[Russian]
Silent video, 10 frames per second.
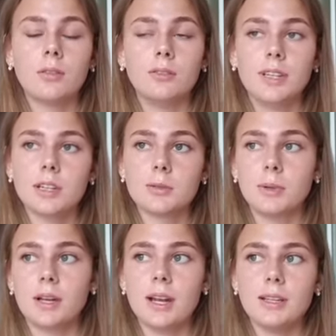В ней
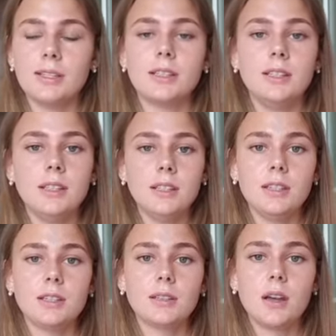располагались
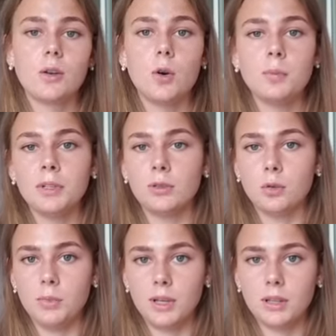книги, копии
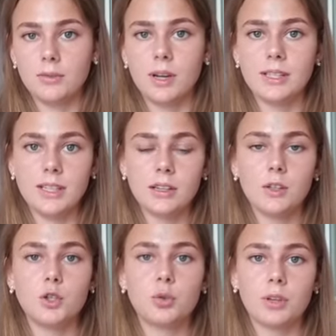документов, газеты
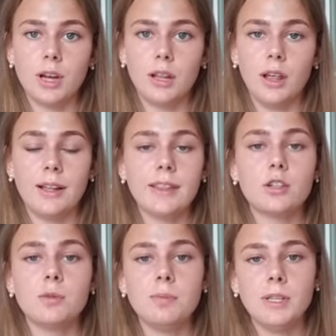и журналы, а
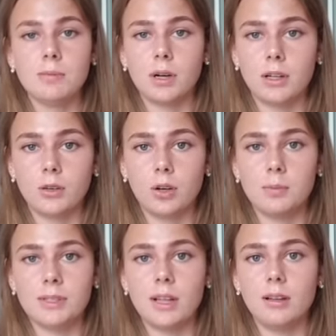также письма, которые
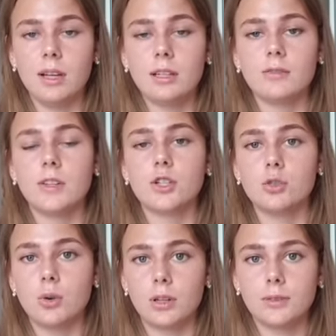писал Ленин в наш
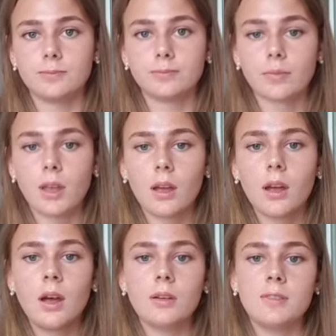город.
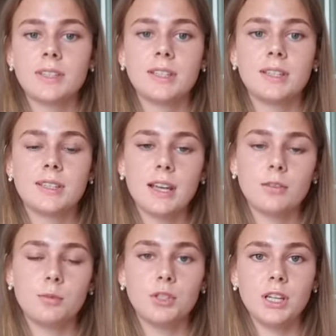В СССР
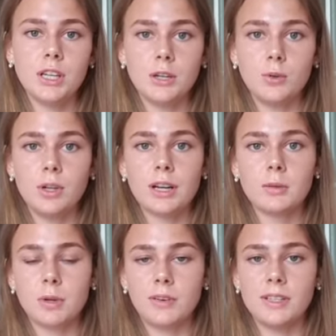в музее регулярно
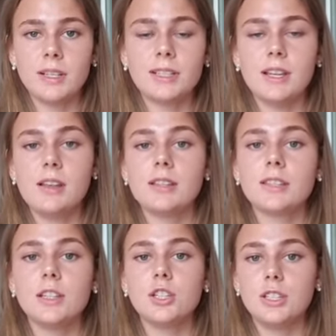проводились
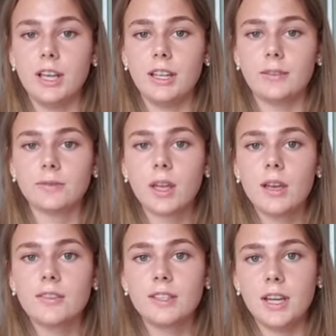ленинские чтения,
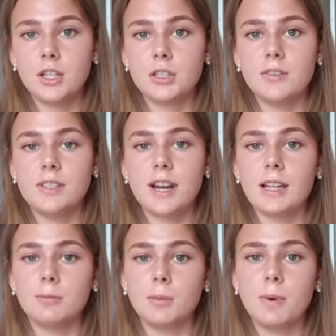встречи с
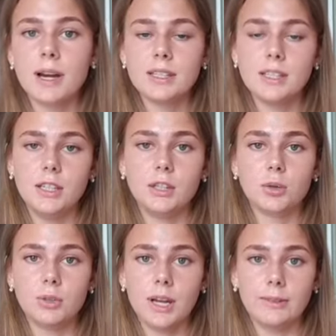ветеранами партии и
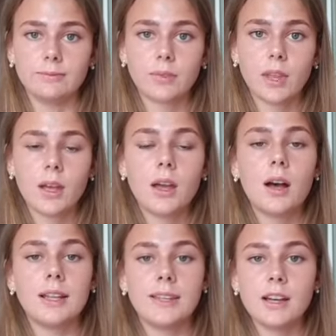труда –
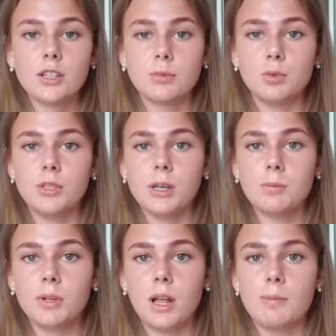а также музей
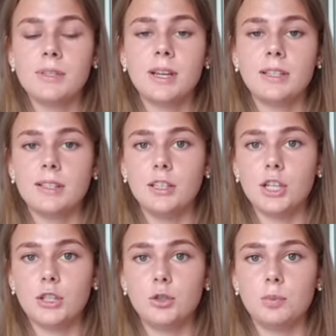был обязательной
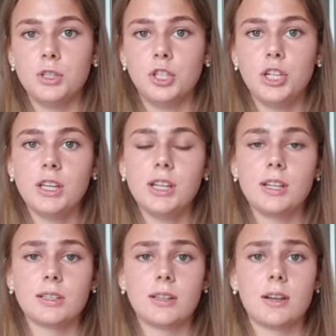частью
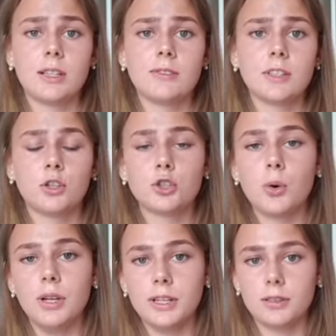посещения саратовских
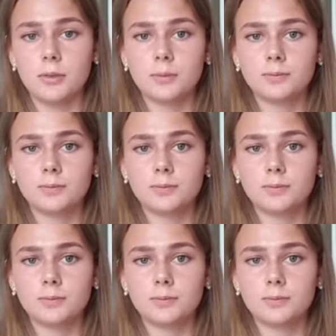школьников.